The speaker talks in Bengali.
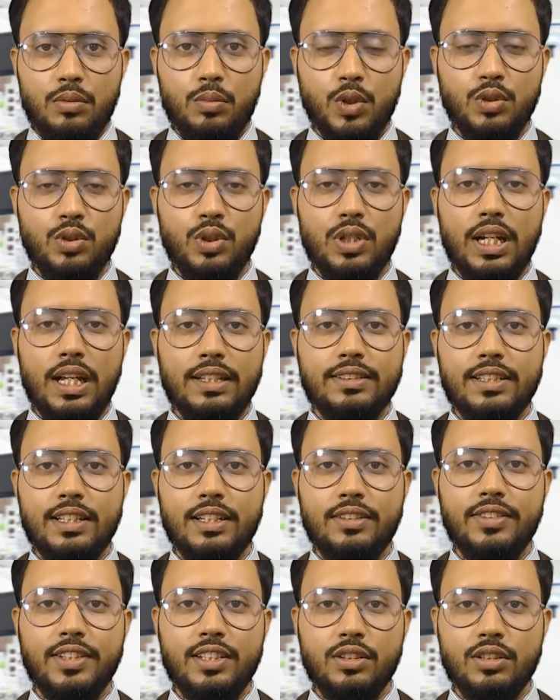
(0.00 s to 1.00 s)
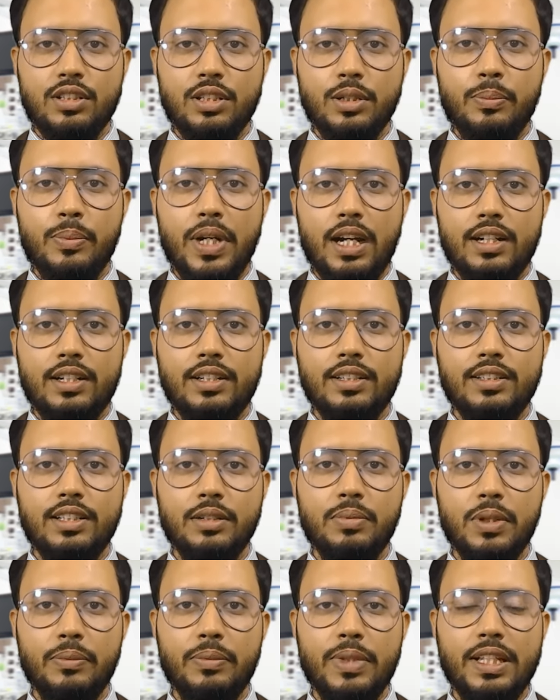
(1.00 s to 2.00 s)
বন্ধুরা আজকের ভিডিওতে
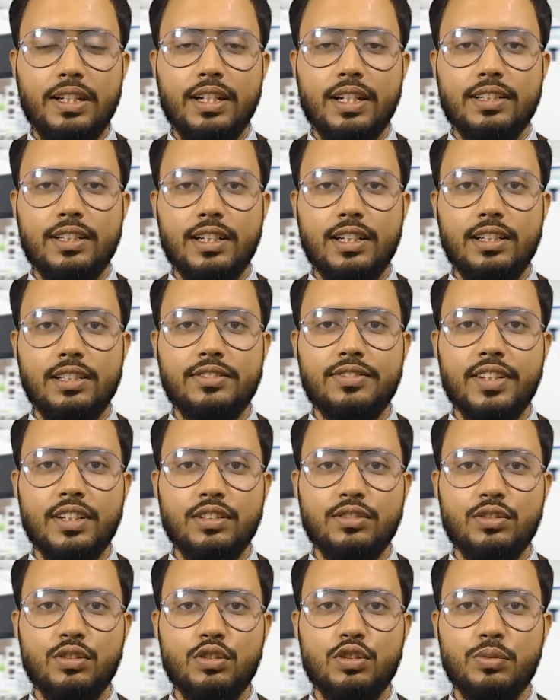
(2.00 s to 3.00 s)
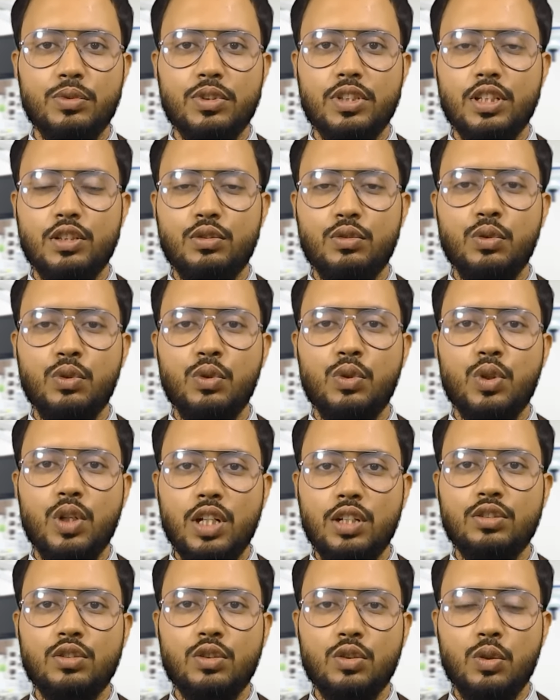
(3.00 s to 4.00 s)
প্রাকৃতিকভাবে ইলেকট্রাল ডিসফাংশন সমস্যা দূর
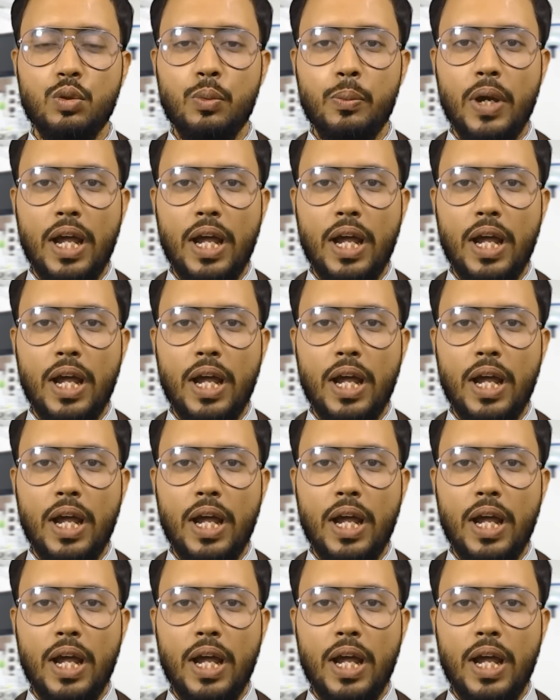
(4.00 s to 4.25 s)
করার জন্য